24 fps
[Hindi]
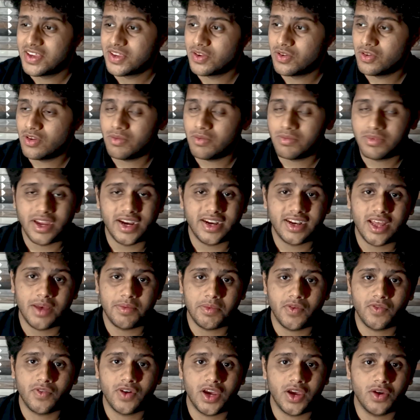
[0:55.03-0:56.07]
यू नो हम दैट
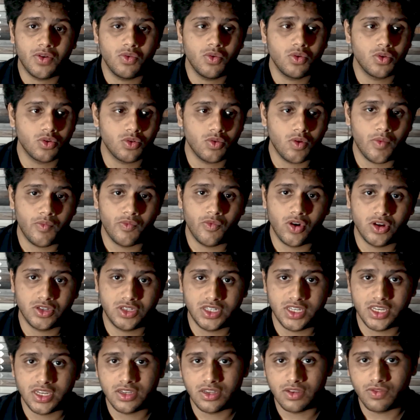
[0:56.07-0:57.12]
टाइप ऑफ गाय हु ग्रो अप
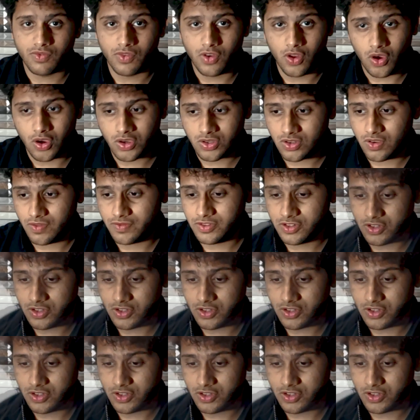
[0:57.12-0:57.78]
वॉचिंग व्लॉग्स ऑफ